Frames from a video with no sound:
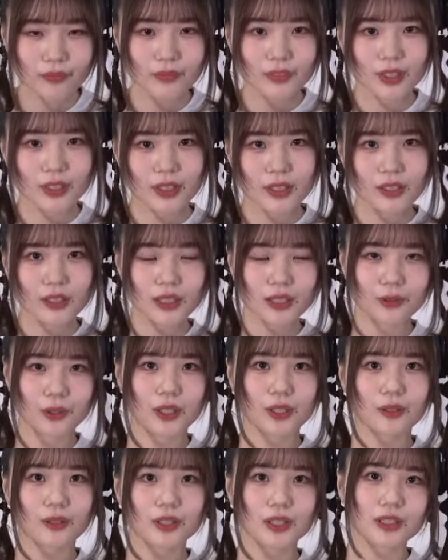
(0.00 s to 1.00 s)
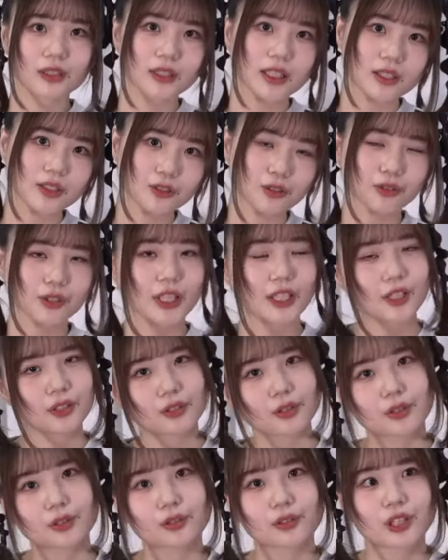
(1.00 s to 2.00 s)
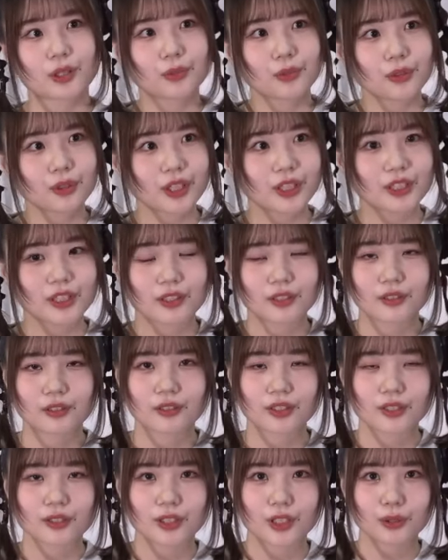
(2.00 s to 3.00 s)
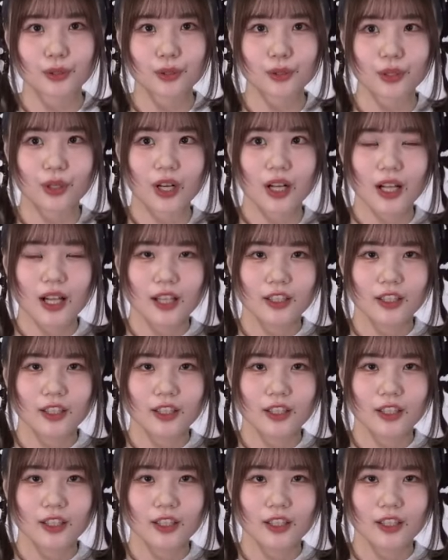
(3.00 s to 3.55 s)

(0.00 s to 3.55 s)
でなんか親御さんたちとのやり取りとかも出てくるんですけど、